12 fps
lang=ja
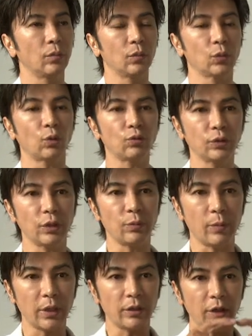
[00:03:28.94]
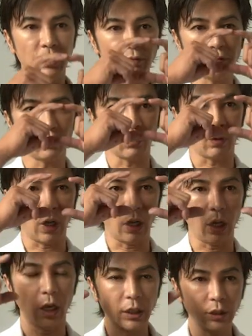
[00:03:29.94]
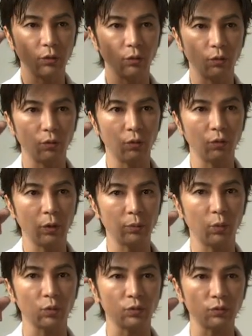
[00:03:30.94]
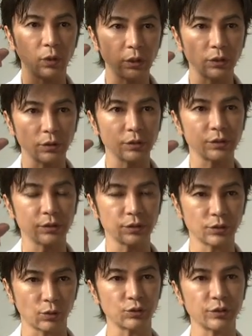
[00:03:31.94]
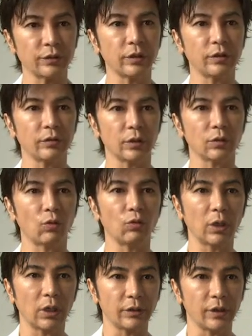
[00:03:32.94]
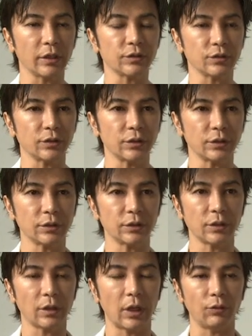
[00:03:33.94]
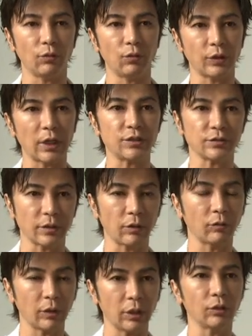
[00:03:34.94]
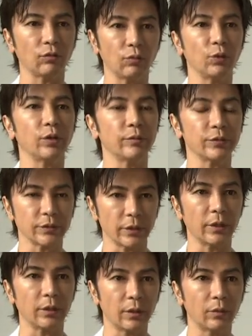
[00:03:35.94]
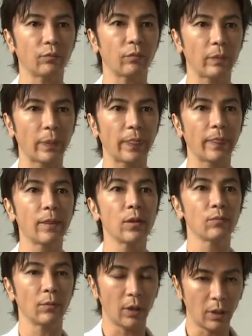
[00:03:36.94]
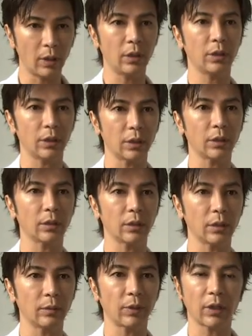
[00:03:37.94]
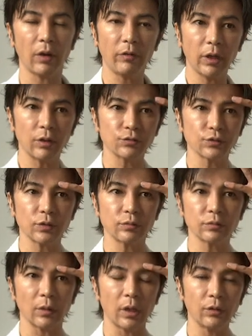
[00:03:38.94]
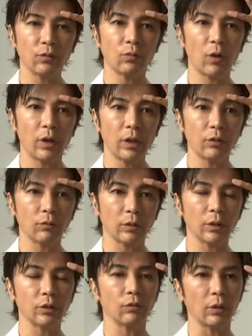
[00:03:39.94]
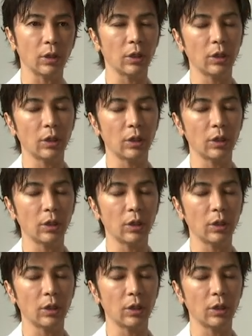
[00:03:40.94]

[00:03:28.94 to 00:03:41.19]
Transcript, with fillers: 特にメディリフト、愛の方は僕は個人的には効果が出やすい体質なのかなと思ってますね。目周りですね。はい。やっぱ皮が薄い分反応も早いのかなと。